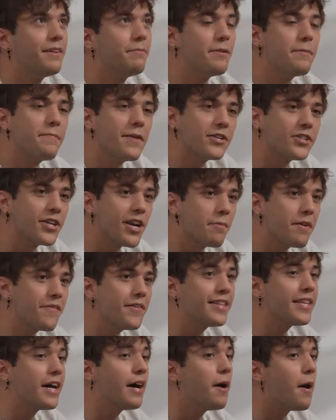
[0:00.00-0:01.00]
mi piace la mia
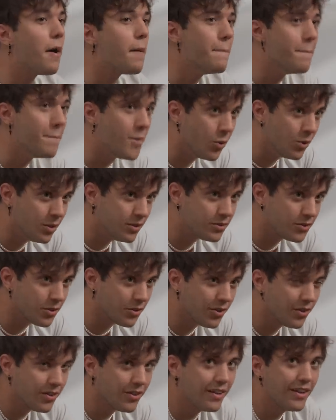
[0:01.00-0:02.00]
vita
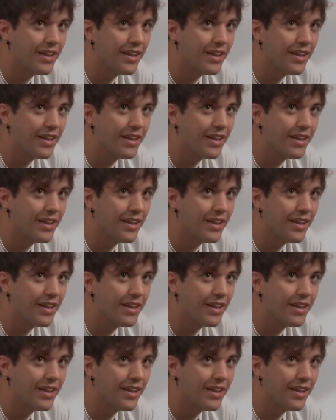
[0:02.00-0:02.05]
molto.